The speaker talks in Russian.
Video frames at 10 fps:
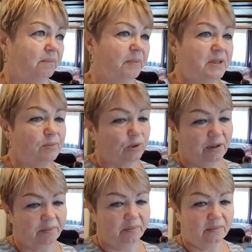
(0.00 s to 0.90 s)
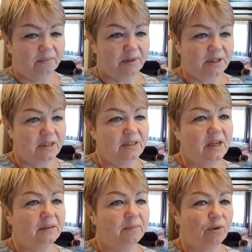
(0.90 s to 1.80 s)
посмотрим. По
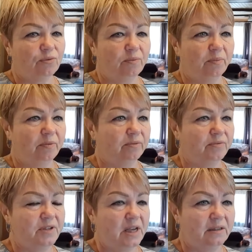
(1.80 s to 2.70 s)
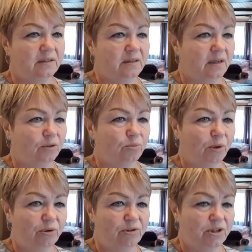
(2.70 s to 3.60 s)
60 могу взять, я
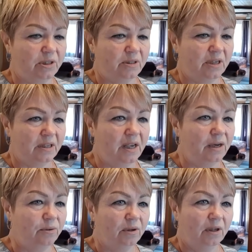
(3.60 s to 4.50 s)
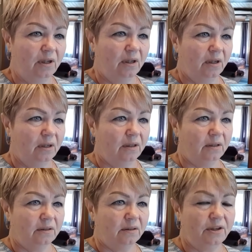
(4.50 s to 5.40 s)
думаю, через неделю.
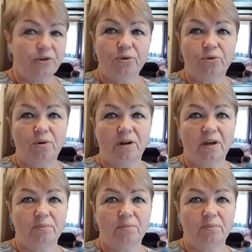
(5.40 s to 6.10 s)
Еще только,